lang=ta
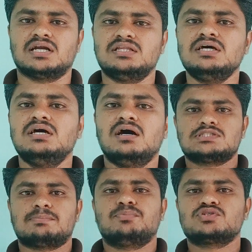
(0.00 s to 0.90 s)
நல்லது
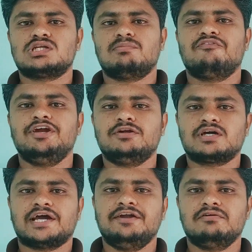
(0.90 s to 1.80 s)
சப்போஸ் நம்ம
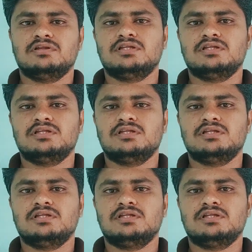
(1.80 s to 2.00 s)
வீட்டோட ஹைட்டு